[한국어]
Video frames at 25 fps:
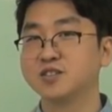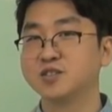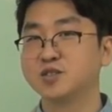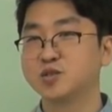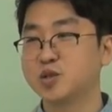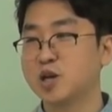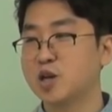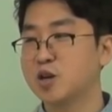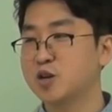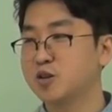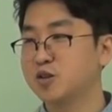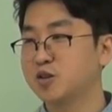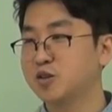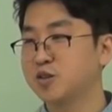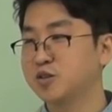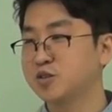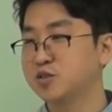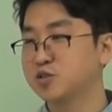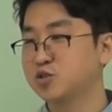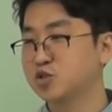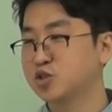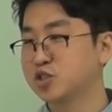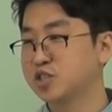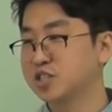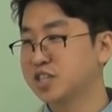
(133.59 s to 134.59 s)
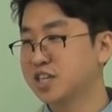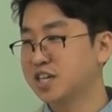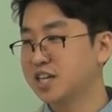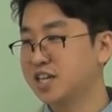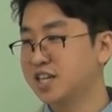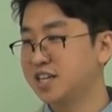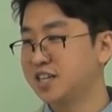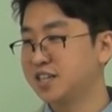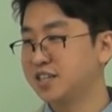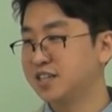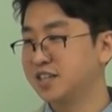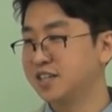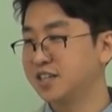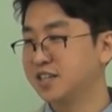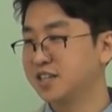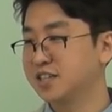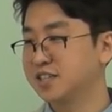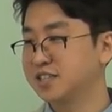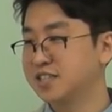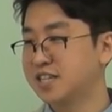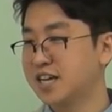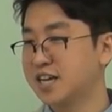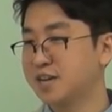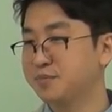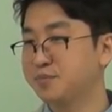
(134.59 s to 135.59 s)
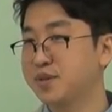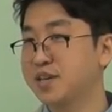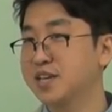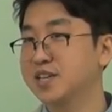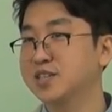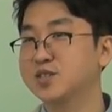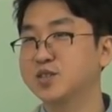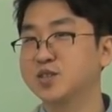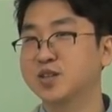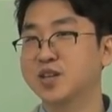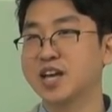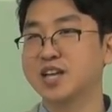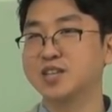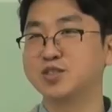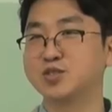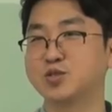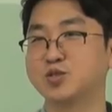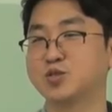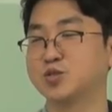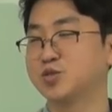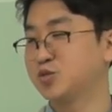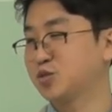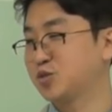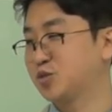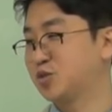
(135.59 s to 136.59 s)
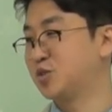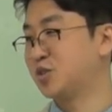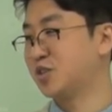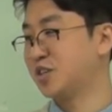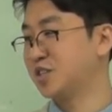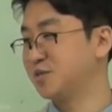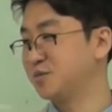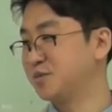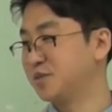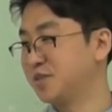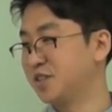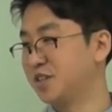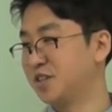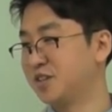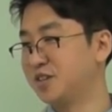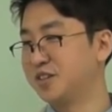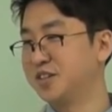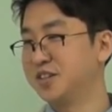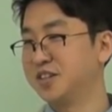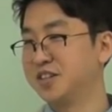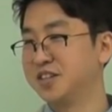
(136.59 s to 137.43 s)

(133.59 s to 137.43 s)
촬영 중이니까 싹 피해서 이렇게 안쪽으로 쭉 들어가시면 돼요.